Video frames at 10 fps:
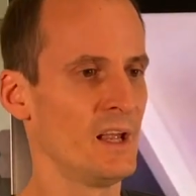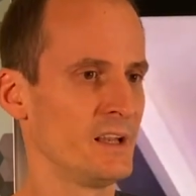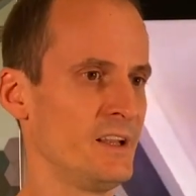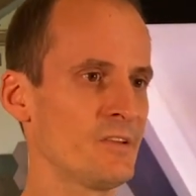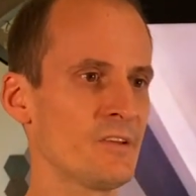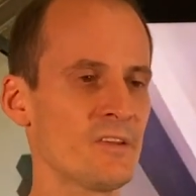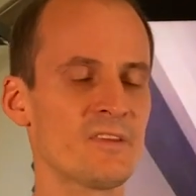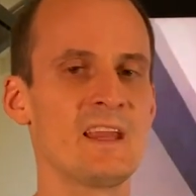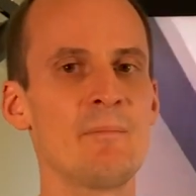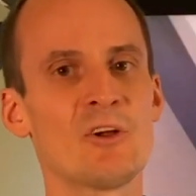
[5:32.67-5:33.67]
Diese
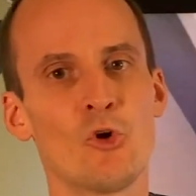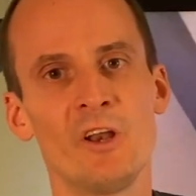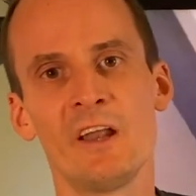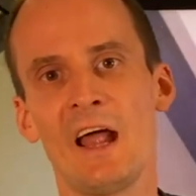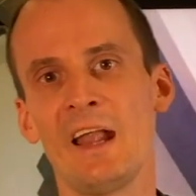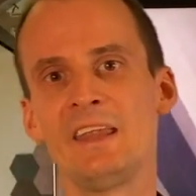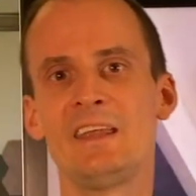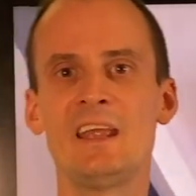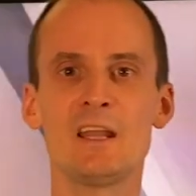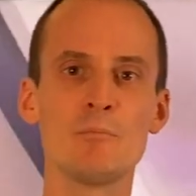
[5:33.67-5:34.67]
Systeme können an
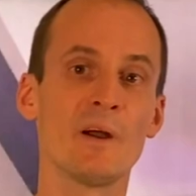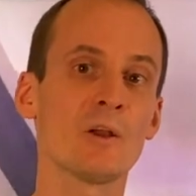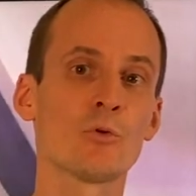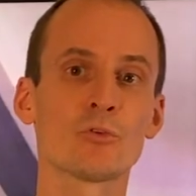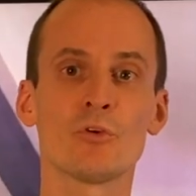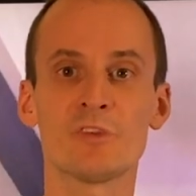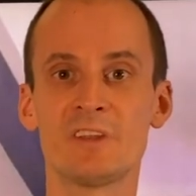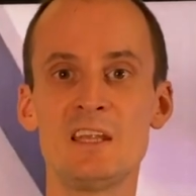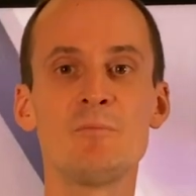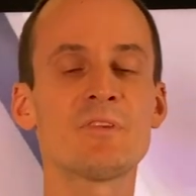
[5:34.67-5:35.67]
jedem Microsoft
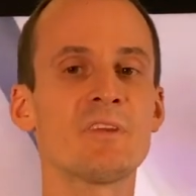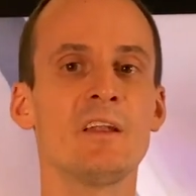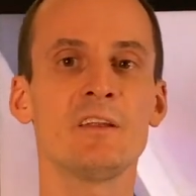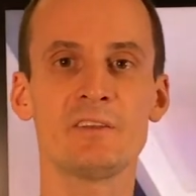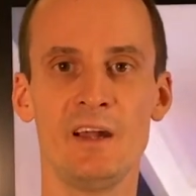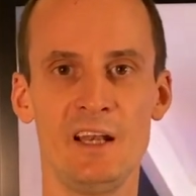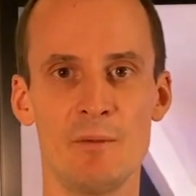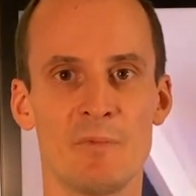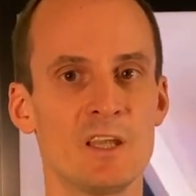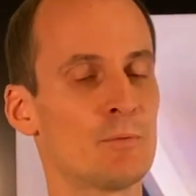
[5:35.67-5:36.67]
Teams Tenant
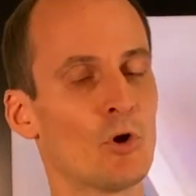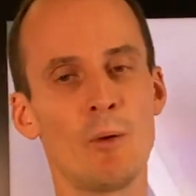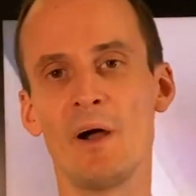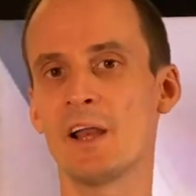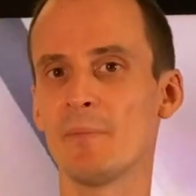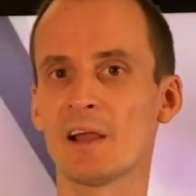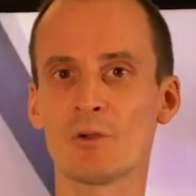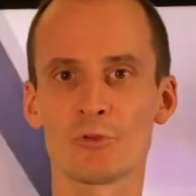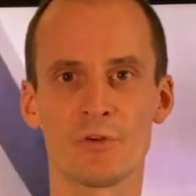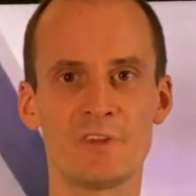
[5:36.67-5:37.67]
teilnehmen. Ich bekomme eine
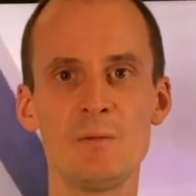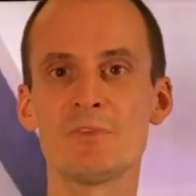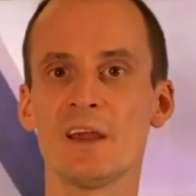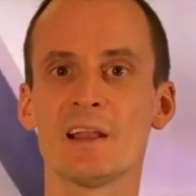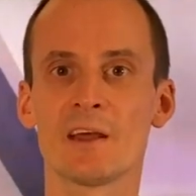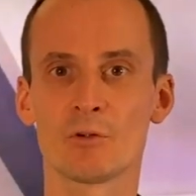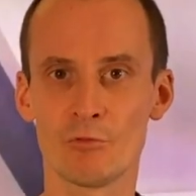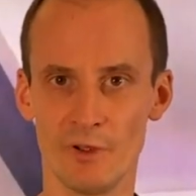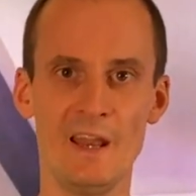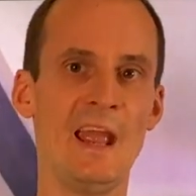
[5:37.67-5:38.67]
Microsoft Teams Einladung
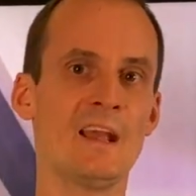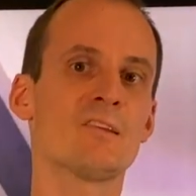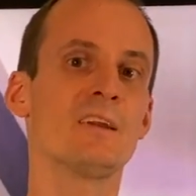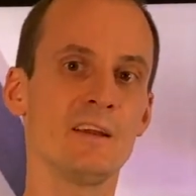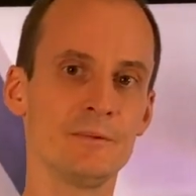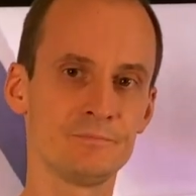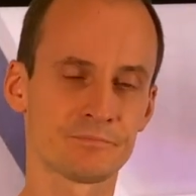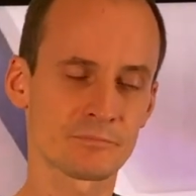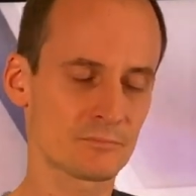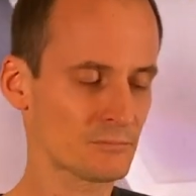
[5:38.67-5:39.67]
von extern.
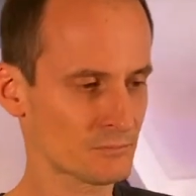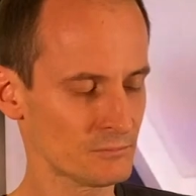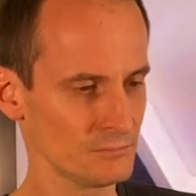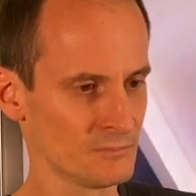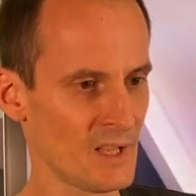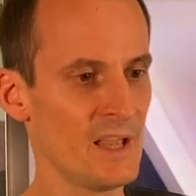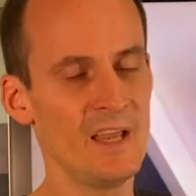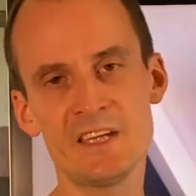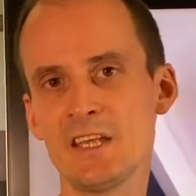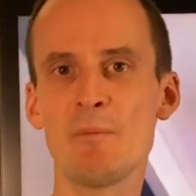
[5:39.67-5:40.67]

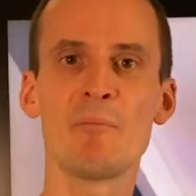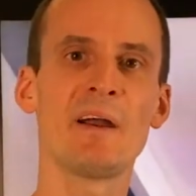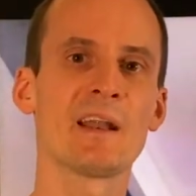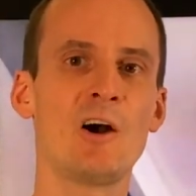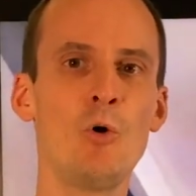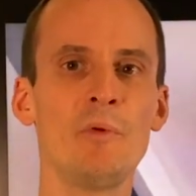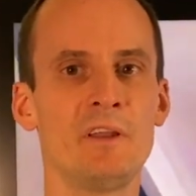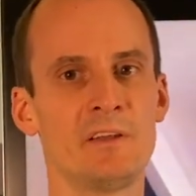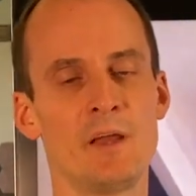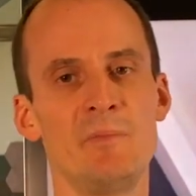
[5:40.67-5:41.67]
Ich nehme meinen Raum in
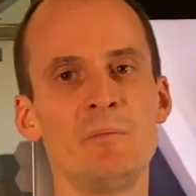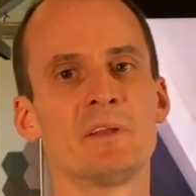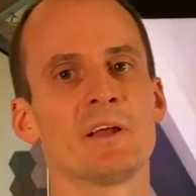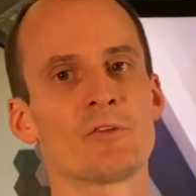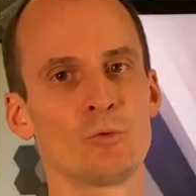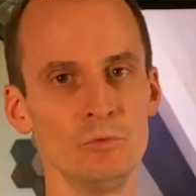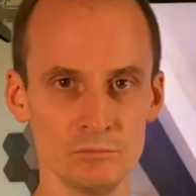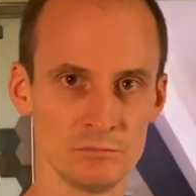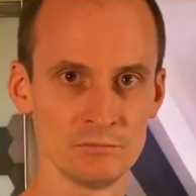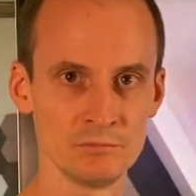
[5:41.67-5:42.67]
den Termin mit dazu.
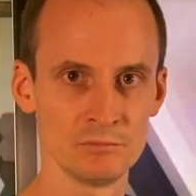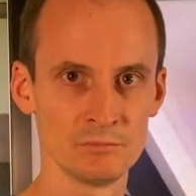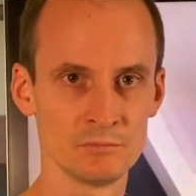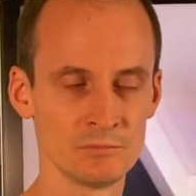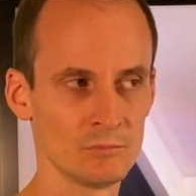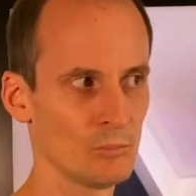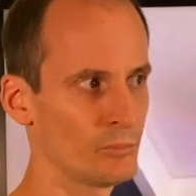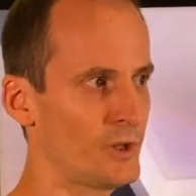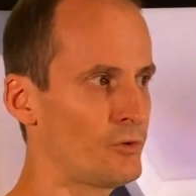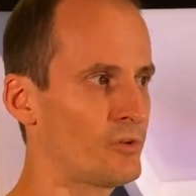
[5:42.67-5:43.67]

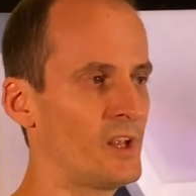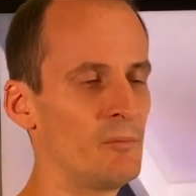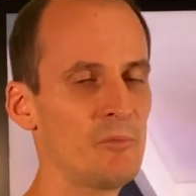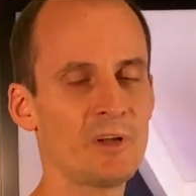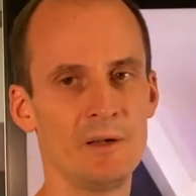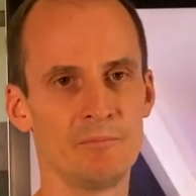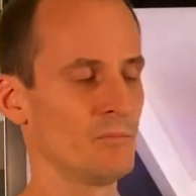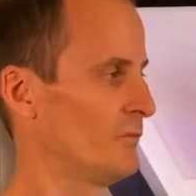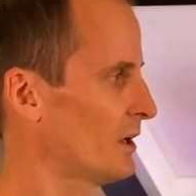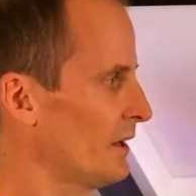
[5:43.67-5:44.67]
Das System nimmt teil,
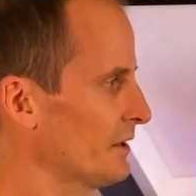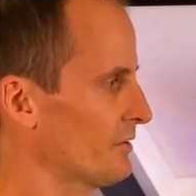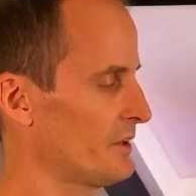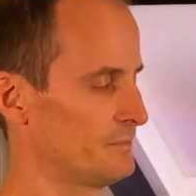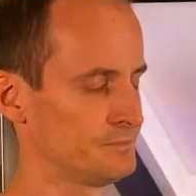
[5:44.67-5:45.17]
wie gerade gesehen.